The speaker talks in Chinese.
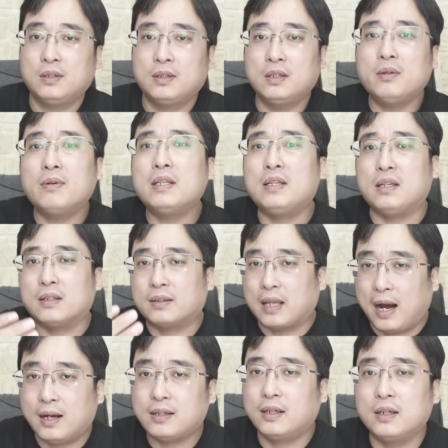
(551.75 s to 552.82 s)
因为你
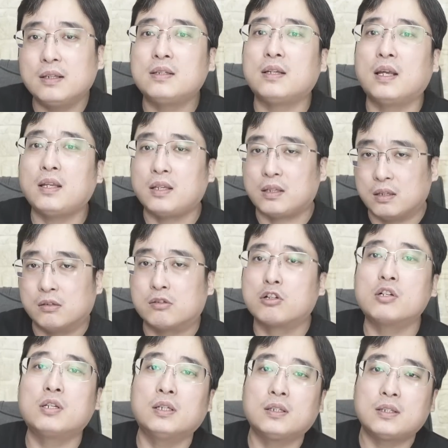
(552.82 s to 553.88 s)
达成了协议，你
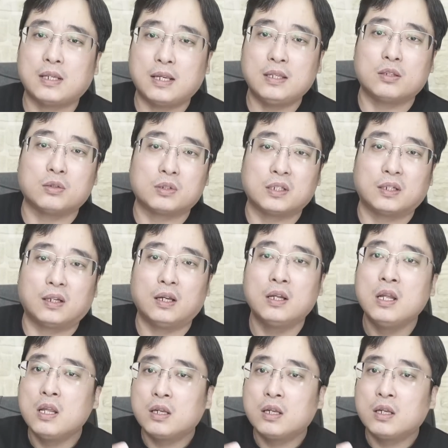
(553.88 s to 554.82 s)
执行协议就行了。